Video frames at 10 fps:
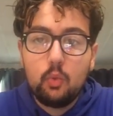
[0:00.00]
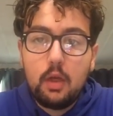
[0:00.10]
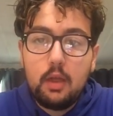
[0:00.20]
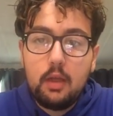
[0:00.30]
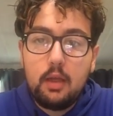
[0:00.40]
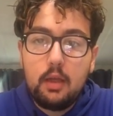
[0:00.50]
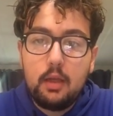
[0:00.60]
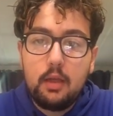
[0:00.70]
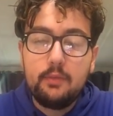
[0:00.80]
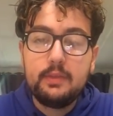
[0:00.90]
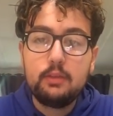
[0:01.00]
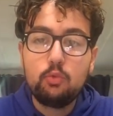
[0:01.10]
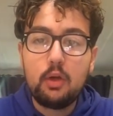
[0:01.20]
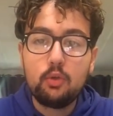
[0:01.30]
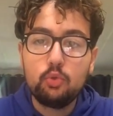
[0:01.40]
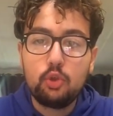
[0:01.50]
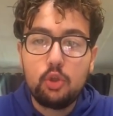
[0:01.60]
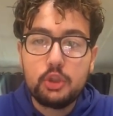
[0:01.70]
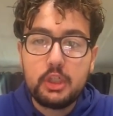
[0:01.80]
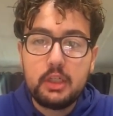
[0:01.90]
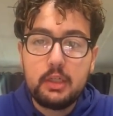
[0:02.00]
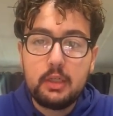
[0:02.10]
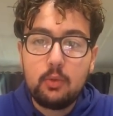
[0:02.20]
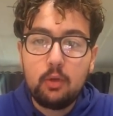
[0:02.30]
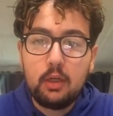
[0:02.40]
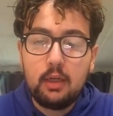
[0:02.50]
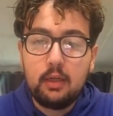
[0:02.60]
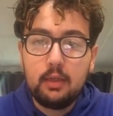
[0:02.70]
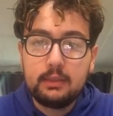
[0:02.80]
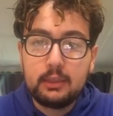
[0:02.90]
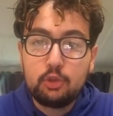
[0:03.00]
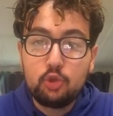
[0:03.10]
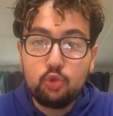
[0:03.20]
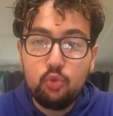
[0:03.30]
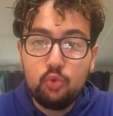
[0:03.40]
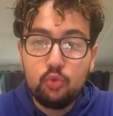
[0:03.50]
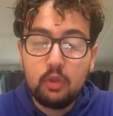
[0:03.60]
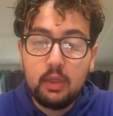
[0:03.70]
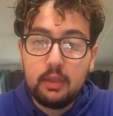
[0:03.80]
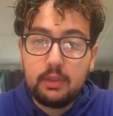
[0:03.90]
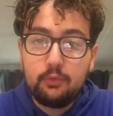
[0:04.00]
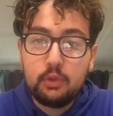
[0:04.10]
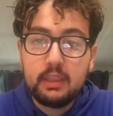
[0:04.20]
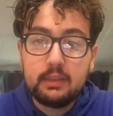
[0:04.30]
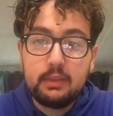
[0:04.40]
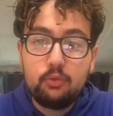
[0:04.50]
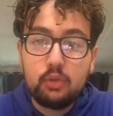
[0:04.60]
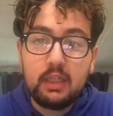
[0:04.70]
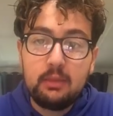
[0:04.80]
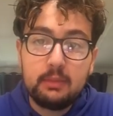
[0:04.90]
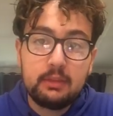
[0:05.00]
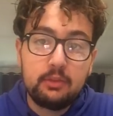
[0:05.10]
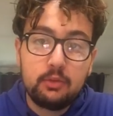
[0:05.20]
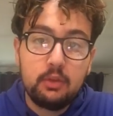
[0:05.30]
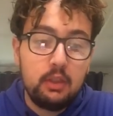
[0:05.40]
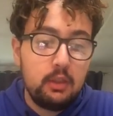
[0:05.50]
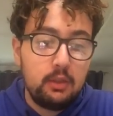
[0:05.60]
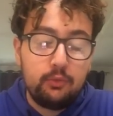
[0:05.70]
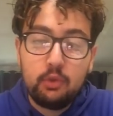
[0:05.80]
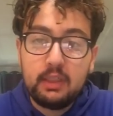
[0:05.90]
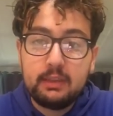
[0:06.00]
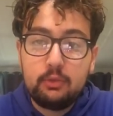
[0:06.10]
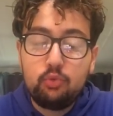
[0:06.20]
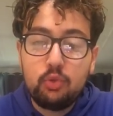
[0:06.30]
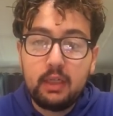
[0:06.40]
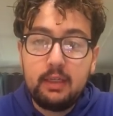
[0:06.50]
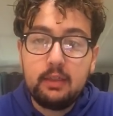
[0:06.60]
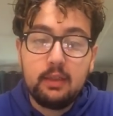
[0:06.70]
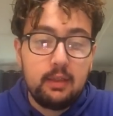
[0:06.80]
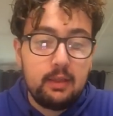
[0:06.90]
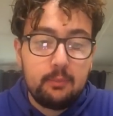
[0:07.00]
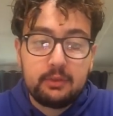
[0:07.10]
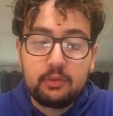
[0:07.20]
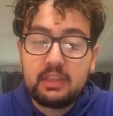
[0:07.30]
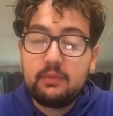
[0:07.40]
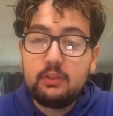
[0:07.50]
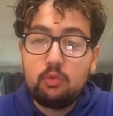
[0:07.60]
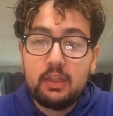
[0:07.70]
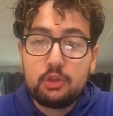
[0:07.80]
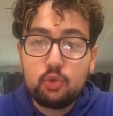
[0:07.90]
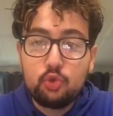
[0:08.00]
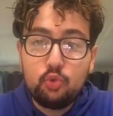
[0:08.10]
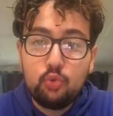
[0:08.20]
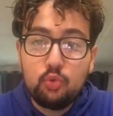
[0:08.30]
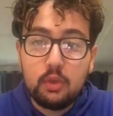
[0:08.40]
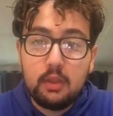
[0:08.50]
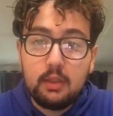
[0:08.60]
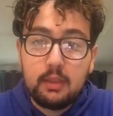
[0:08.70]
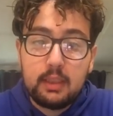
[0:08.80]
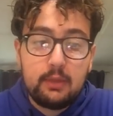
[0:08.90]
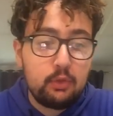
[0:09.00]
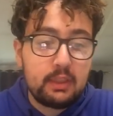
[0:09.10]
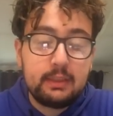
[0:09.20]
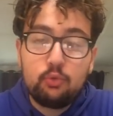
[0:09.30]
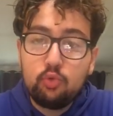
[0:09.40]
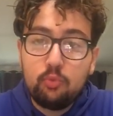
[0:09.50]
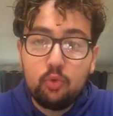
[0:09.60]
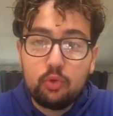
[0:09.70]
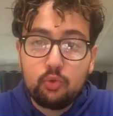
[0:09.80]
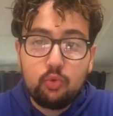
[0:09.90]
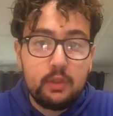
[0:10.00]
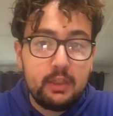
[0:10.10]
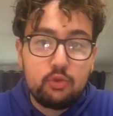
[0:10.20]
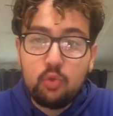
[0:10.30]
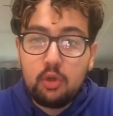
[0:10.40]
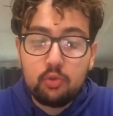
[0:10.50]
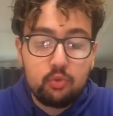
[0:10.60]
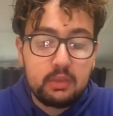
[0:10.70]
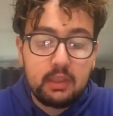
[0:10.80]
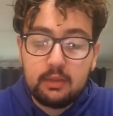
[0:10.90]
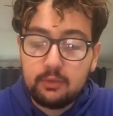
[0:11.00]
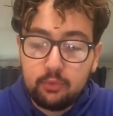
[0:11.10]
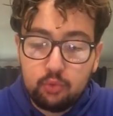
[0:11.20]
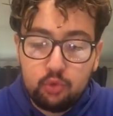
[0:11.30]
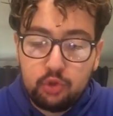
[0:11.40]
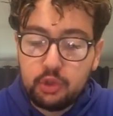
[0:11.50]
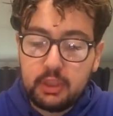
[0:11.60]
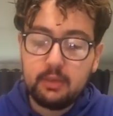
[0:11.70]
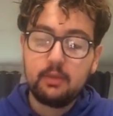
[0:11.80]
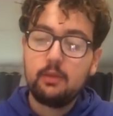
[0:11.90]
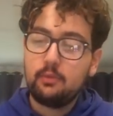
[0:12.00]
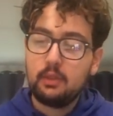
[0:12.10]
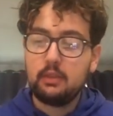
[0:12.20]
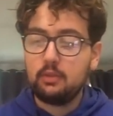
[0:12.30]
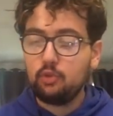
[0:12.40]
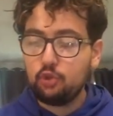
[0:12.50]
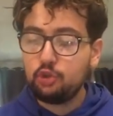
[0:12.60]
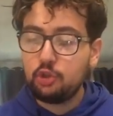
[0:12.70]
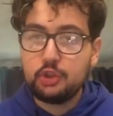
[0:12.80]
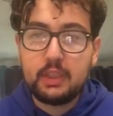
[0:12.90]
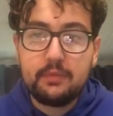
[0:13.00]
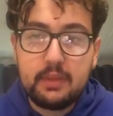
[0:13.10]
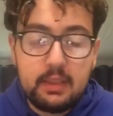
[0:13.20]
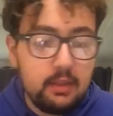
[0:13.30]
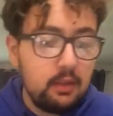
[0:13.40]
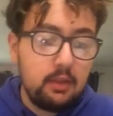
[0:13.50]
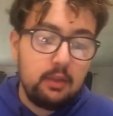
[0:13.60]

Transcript: Ouais, victoire contre Angers, voilà, ça change tout. Il faut garder Tourelle maintenant. Il faut garder Tourelle parce que cette victoire, elle change tout. Il faut garder tout le monde, tous les joueurs, tout ça. il faut tout changer. Voilà, je change d'avis.